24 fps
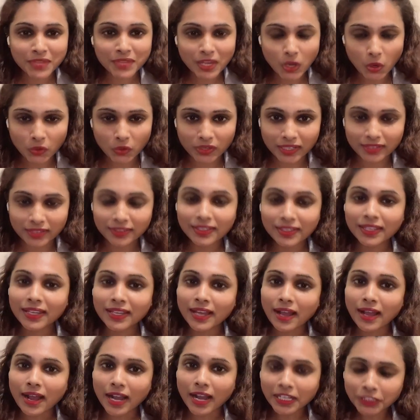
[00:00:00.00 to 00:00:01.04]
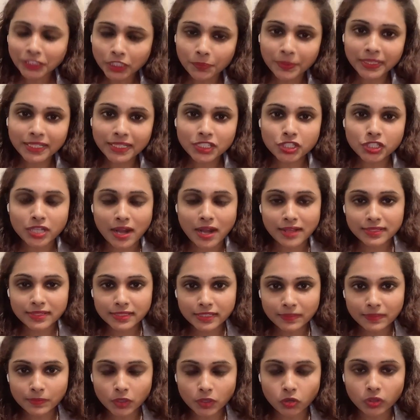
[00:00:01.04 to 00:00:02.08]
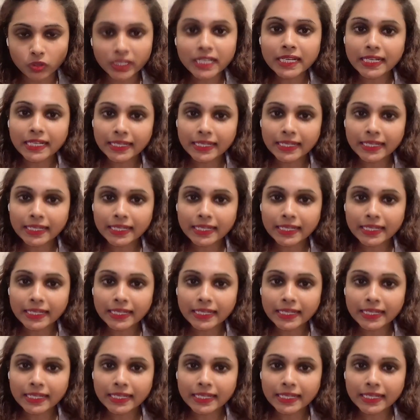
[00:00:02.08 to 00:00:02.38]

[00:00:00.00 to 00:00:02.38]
ఓకే ఆంధ్రప్రదేశ్ రాష్ట్రంలోని